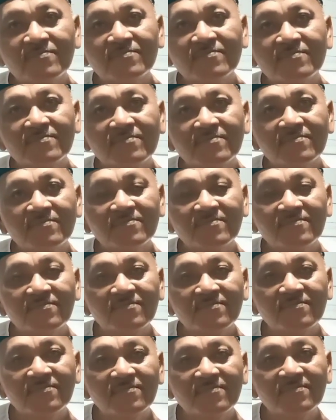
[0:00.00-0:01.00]
terus
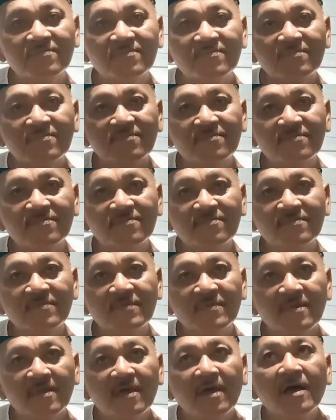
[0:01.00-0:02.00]
harapannya gitu kan?
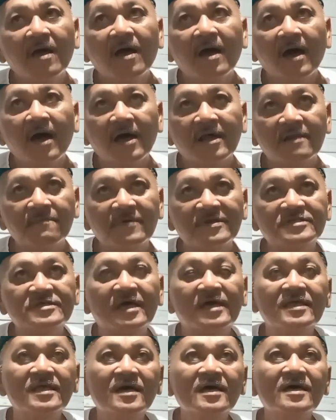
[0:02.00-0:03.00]
Harapan
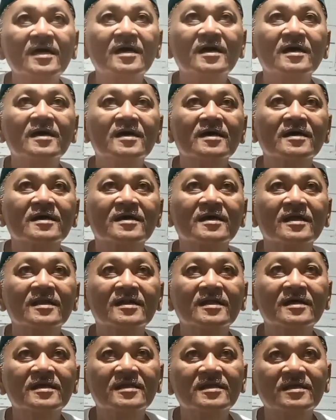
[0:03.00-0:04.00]
saya
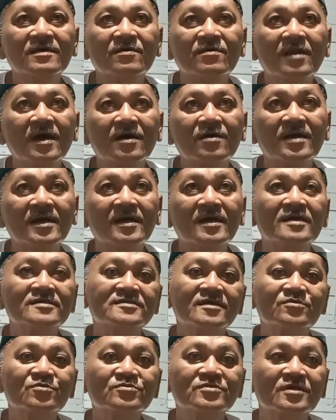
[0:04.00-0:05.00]
karena ini olahraga
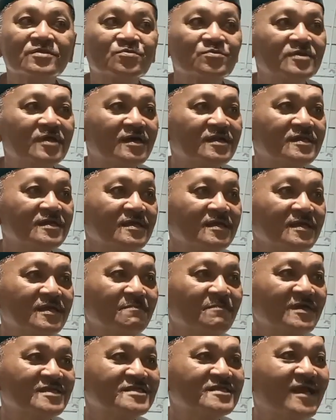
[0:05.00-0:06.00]
satu-satunya
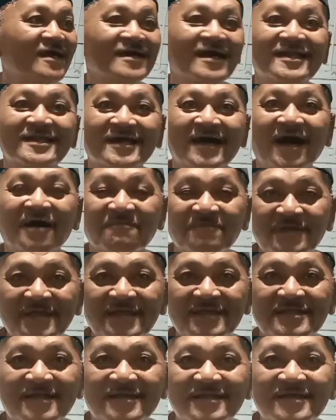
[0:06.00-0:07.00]
di masyarakat
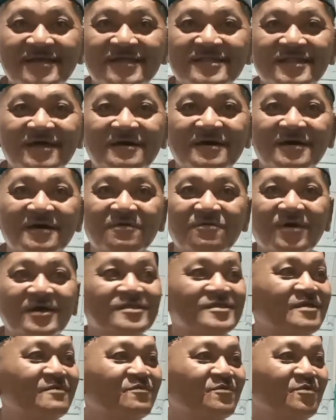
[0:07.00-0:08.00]
kami, jadi kita
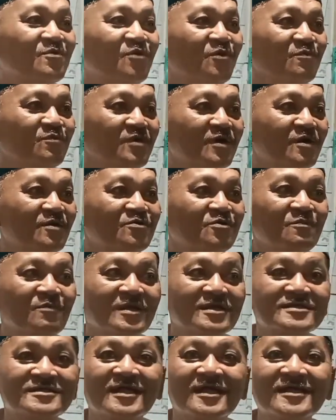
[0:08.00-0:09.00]
wajib hukumnya untuk
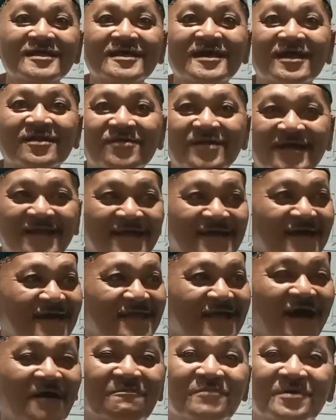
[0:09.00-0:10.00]
melestarikan olahraga
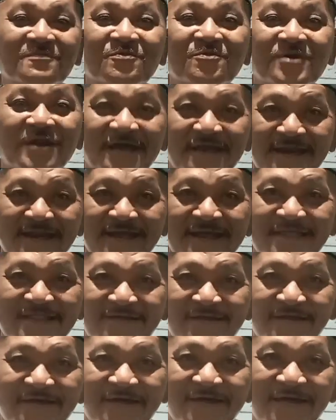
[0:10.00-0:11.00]
yang hampir punah ini
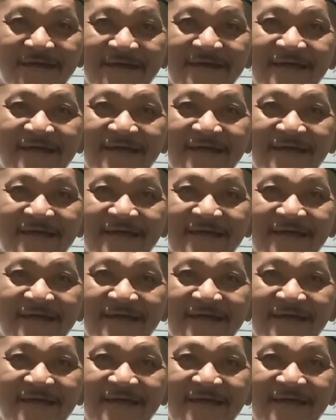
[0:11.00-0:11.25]
gitu loh.